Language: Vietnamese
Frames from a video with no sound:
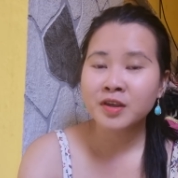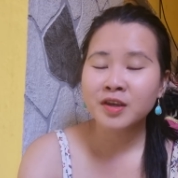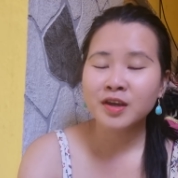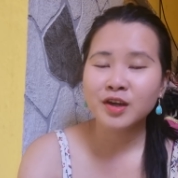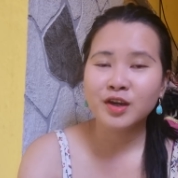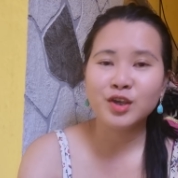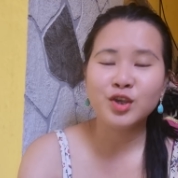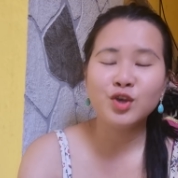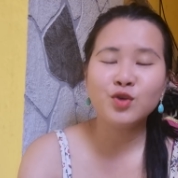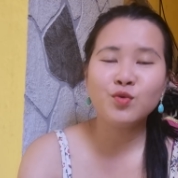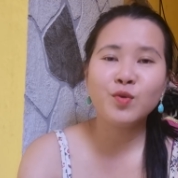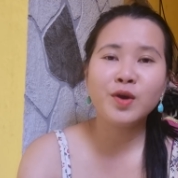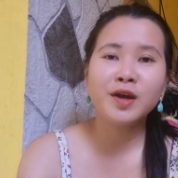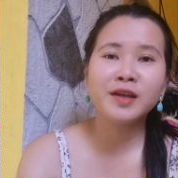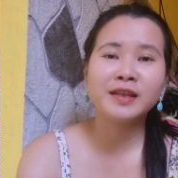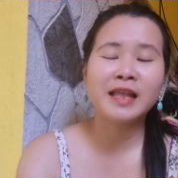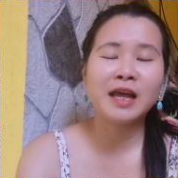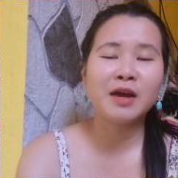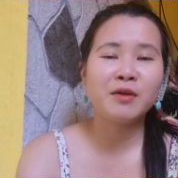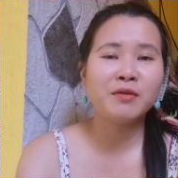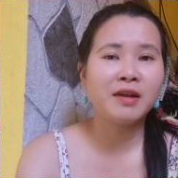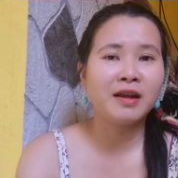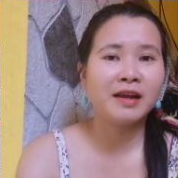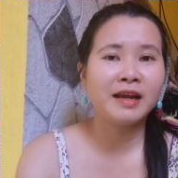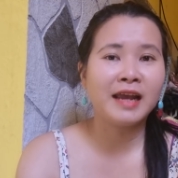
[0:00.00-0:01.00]
ở dưới quê
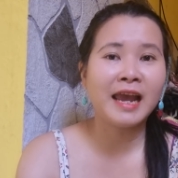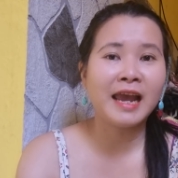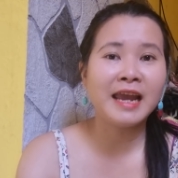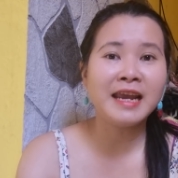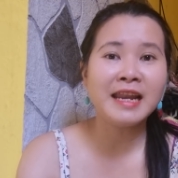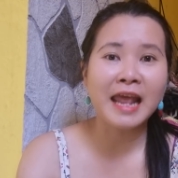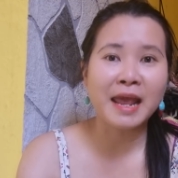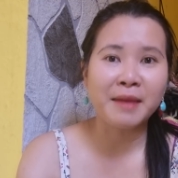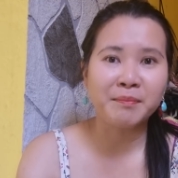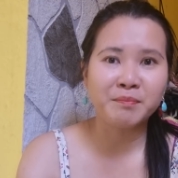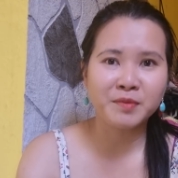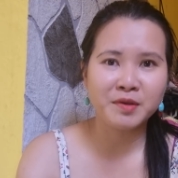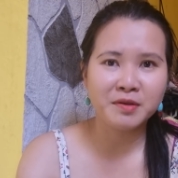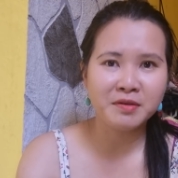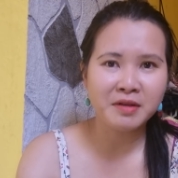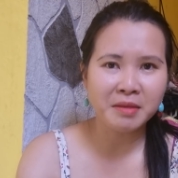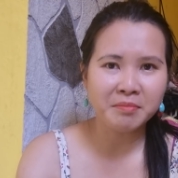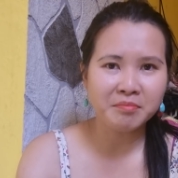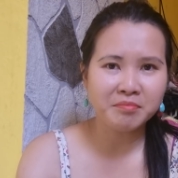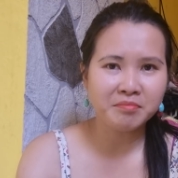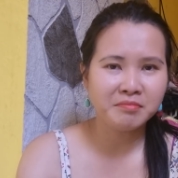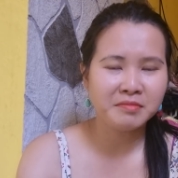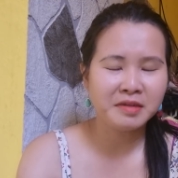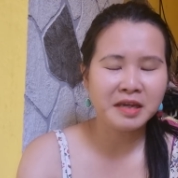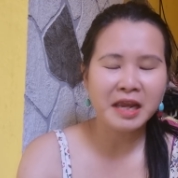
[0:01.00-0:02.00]
tao là gái đẹp dữ
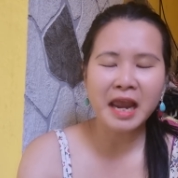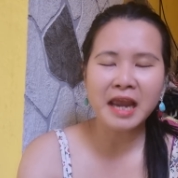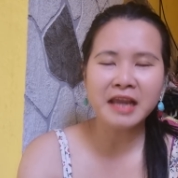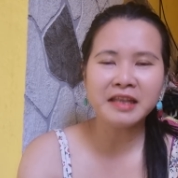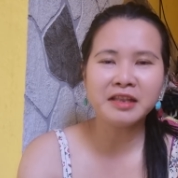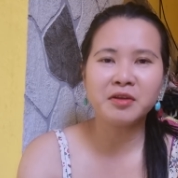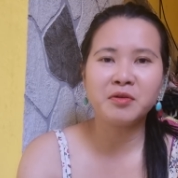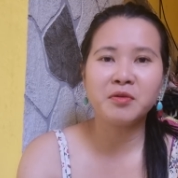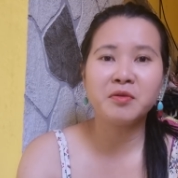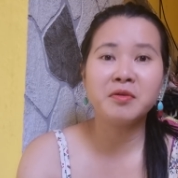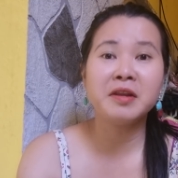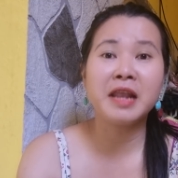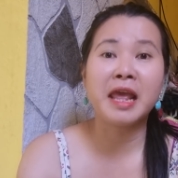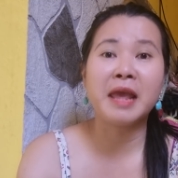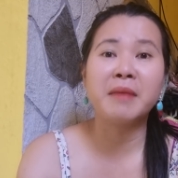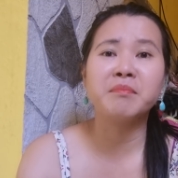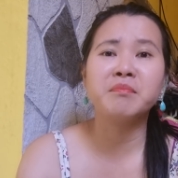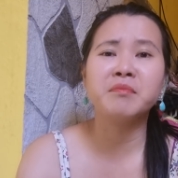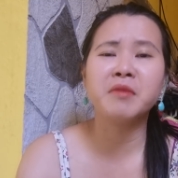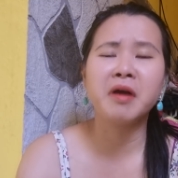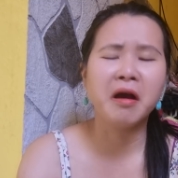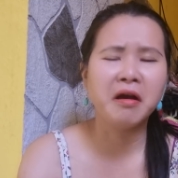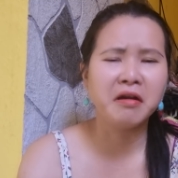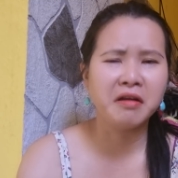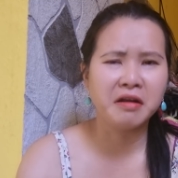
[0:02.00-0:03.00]
lắm gái tao nói đẹp
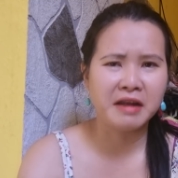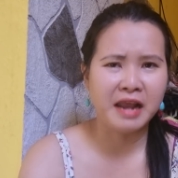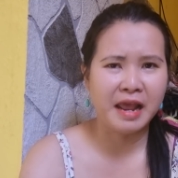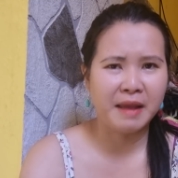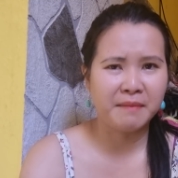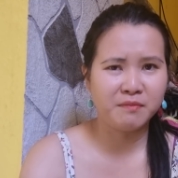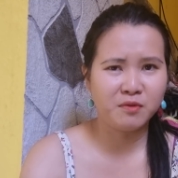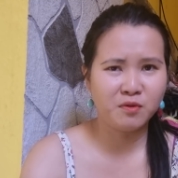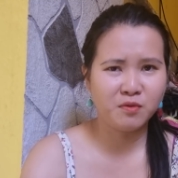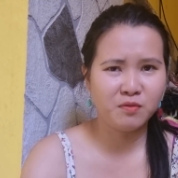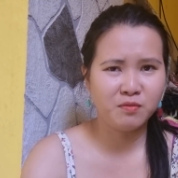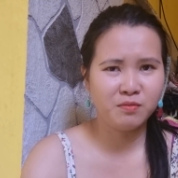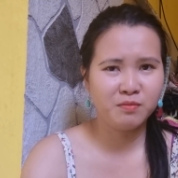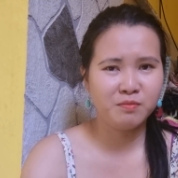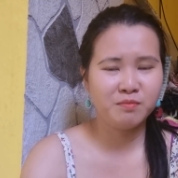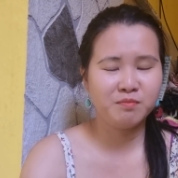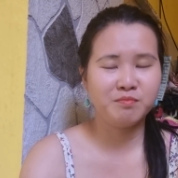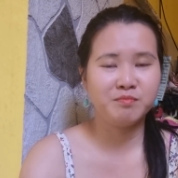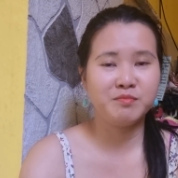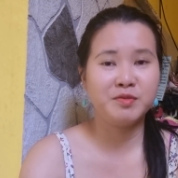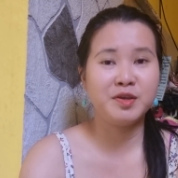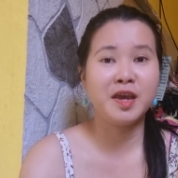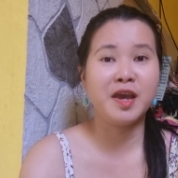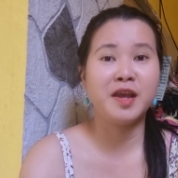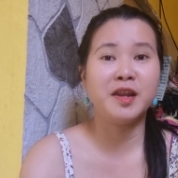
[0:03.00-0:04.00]
ơi là đẹp luôn
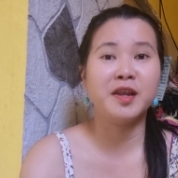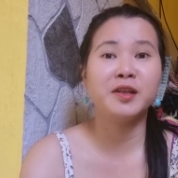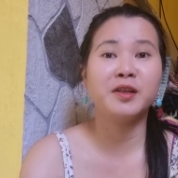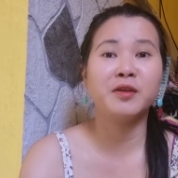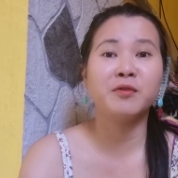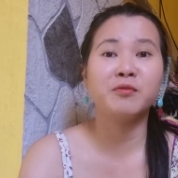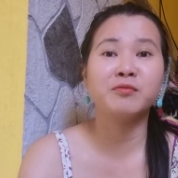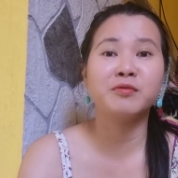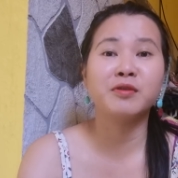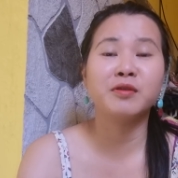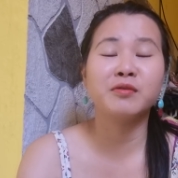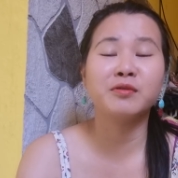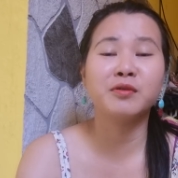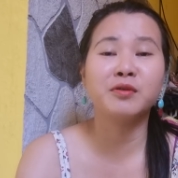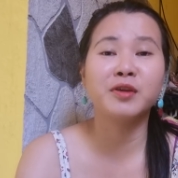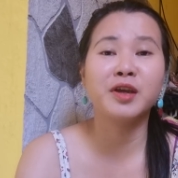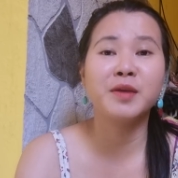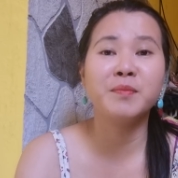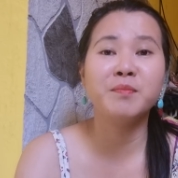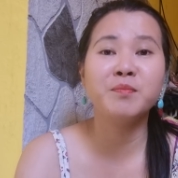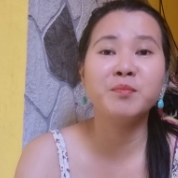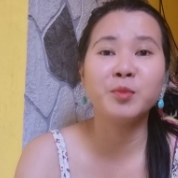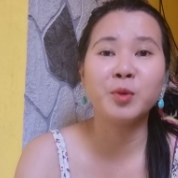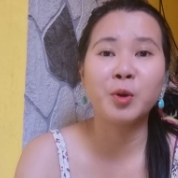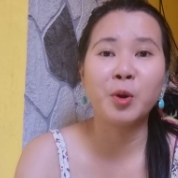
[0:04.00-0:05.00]
về đi tao tao, tao
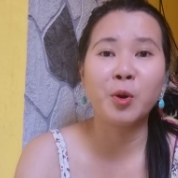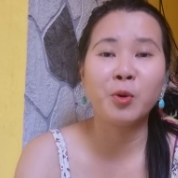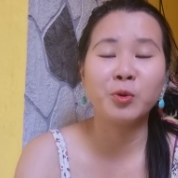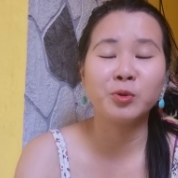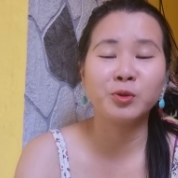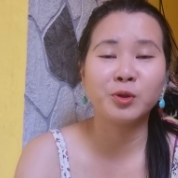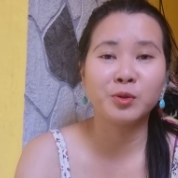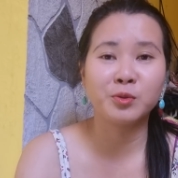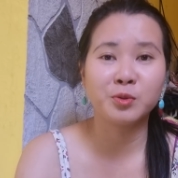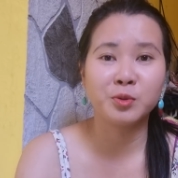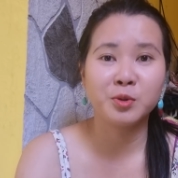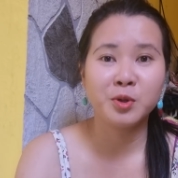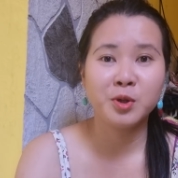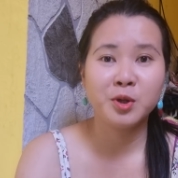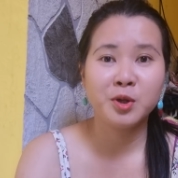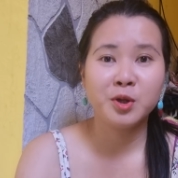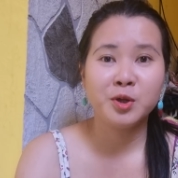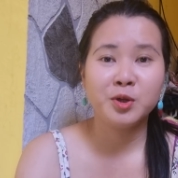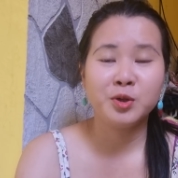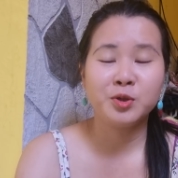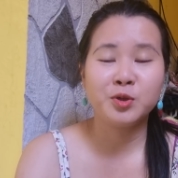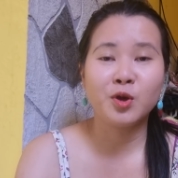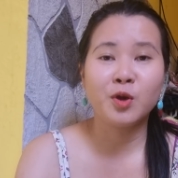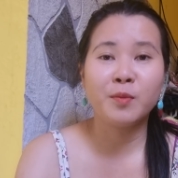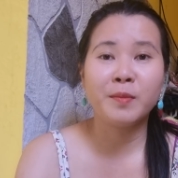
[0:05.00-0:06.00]
kiếm cô tao
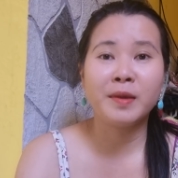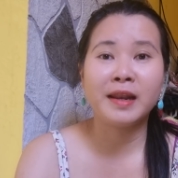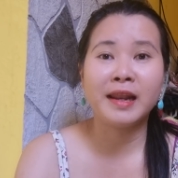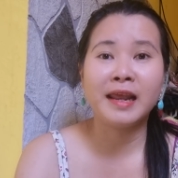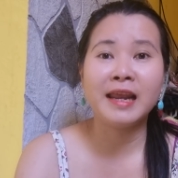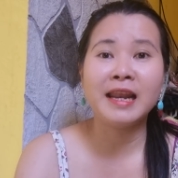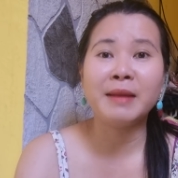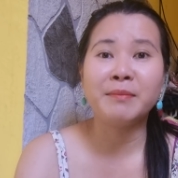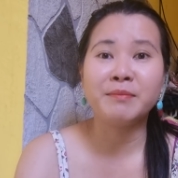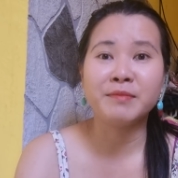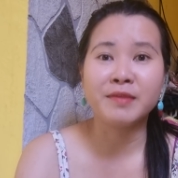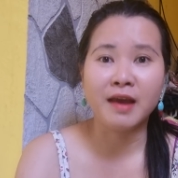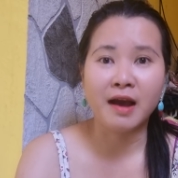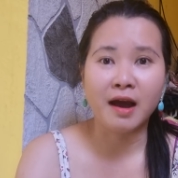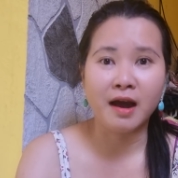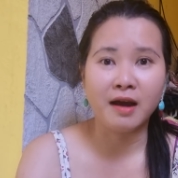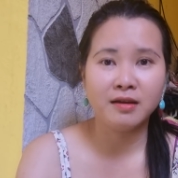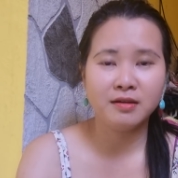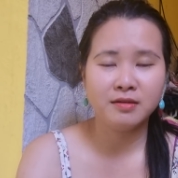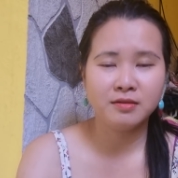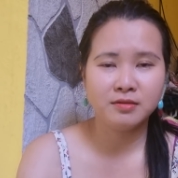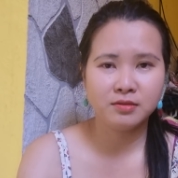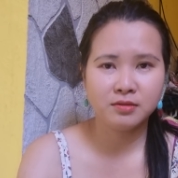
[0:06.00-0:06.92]
cho mày lấy làm vợ